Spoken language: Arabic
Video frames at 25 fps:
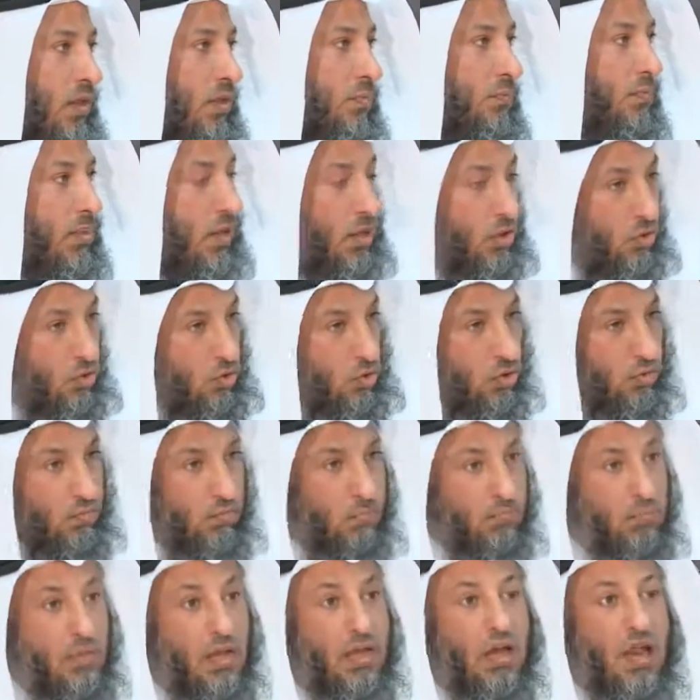
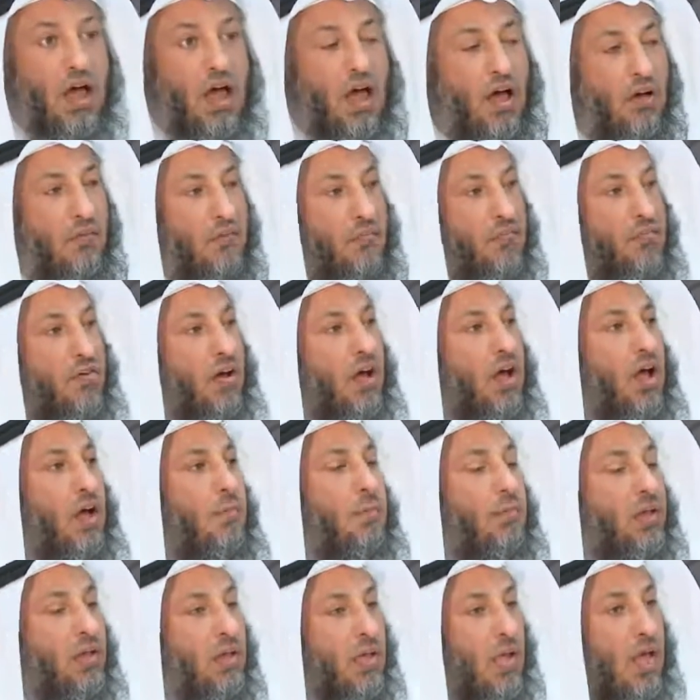منكم من انفق
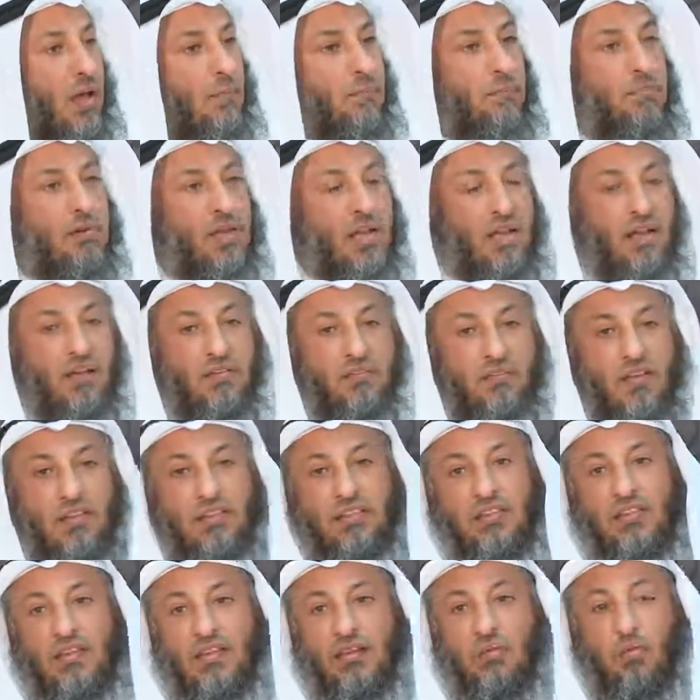من قبل
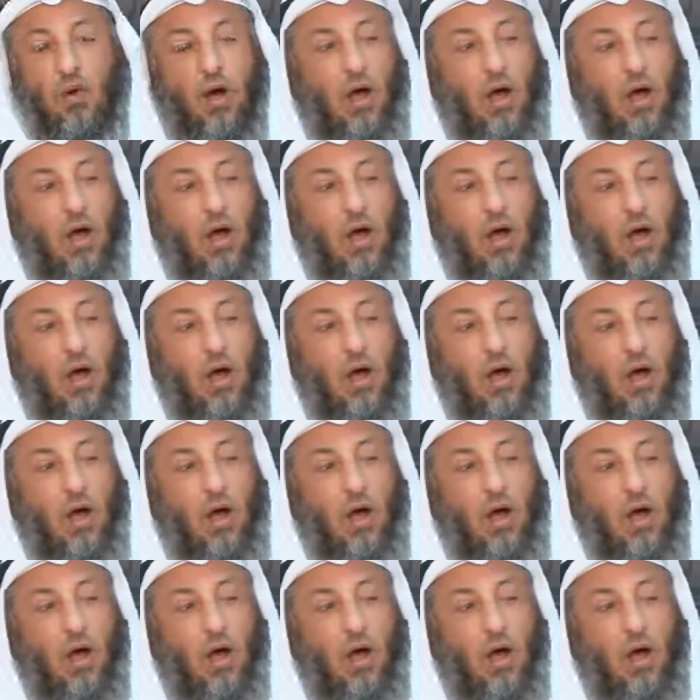الفتح